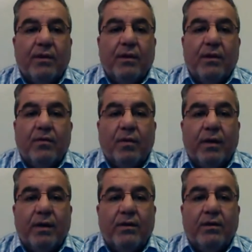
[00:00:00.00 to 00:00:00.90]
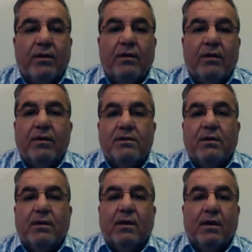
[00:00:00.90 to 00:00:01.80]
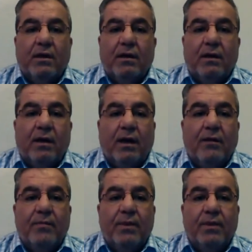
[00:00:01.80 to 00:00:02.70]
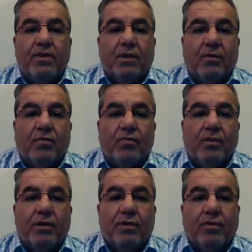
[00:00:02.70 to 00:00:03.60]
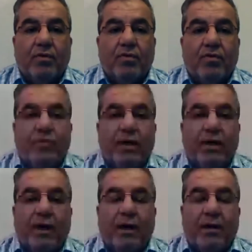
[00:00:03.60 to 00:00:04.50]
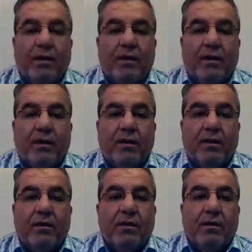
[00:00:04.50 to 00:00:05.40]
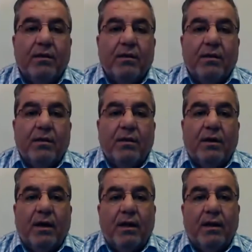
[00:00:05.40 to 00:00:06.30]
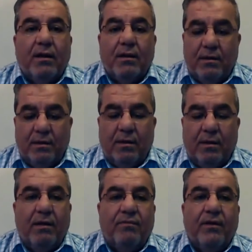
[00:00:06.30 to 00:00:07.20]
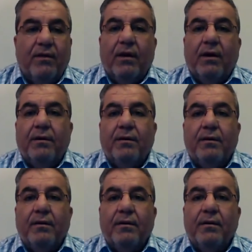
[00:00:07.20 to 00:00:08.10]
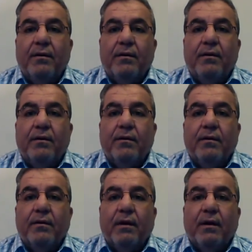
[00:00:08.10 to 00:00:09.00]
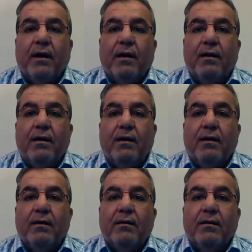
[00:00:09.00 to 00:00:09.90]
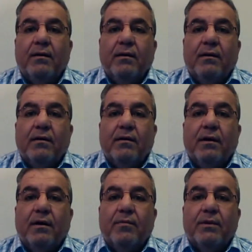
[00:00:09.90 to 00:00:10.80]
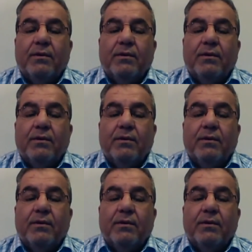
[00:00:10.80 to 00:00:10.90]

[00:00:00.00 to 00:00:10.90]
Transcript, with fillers: انه اريد آه، اصدقائي اللي حابين يشتركون يدخلون وياي على الـ على اللايف الان راح اخلي رابط